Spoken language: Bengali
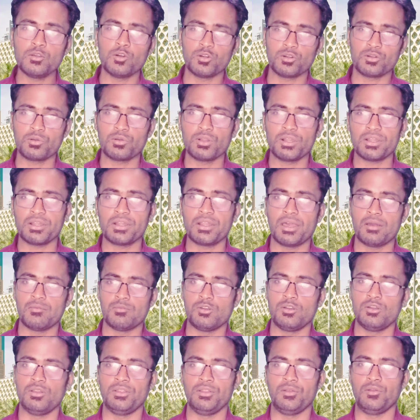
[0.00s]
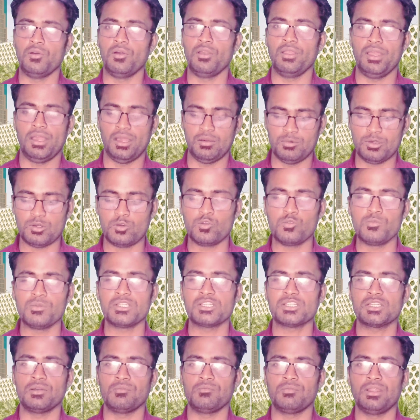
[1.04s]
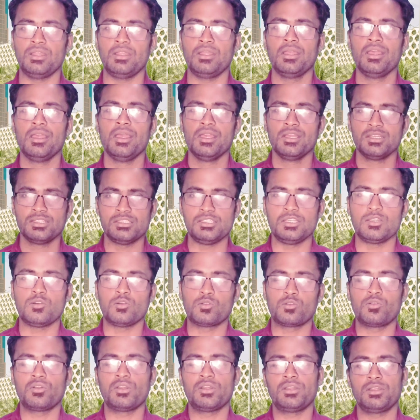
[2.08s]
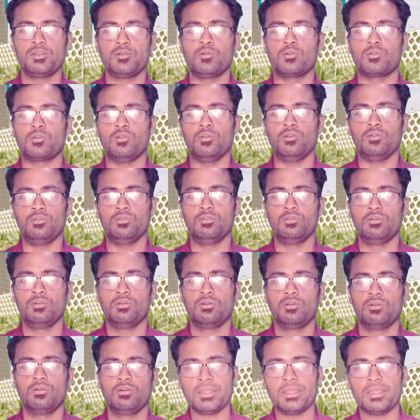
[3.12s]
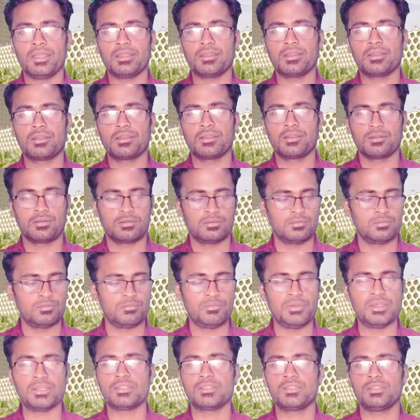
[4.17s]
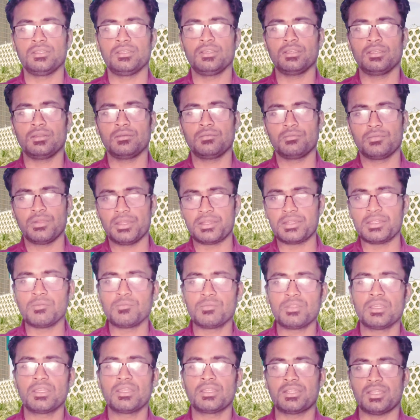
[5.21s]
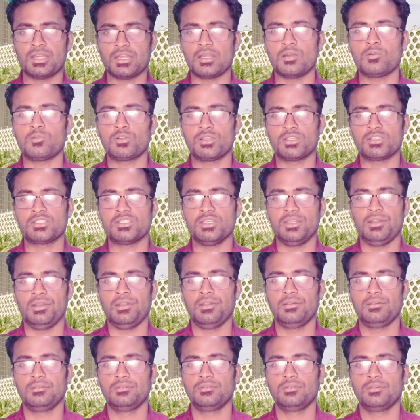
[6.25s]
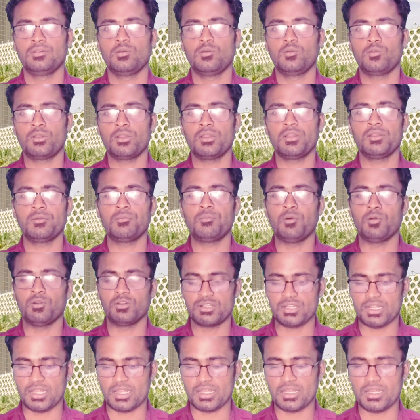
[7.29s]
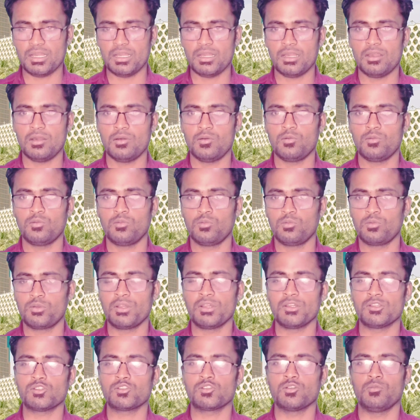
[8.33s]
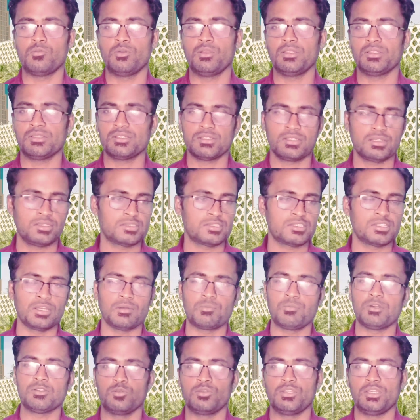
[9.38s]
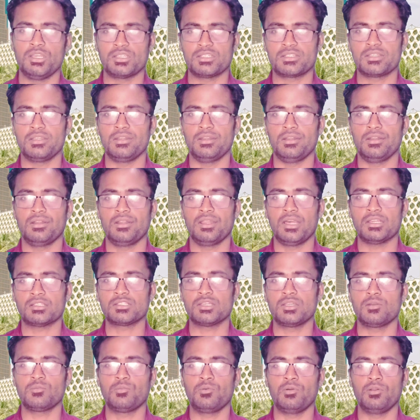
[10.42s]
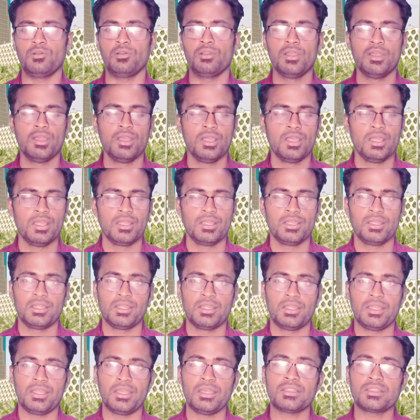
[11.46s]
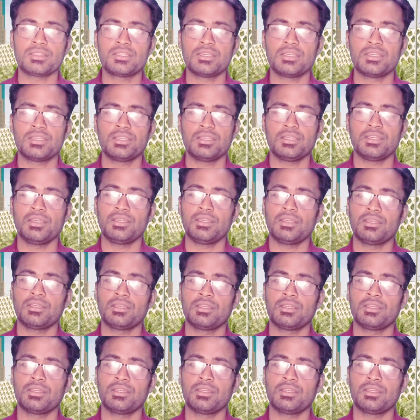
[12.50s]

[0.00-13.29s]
এই ঘটনাটা না বললেই নয় আমার রুমের সামনে যে ঘটনাটি ঘটল এক ব্যক্তি এটিএম থেকে টাকা উঠাচ্ছেন উঠানোর পর টাকা উঠানোর সময় চার পাঁচ দিয়ে আসলেন আসার পর এর থেকে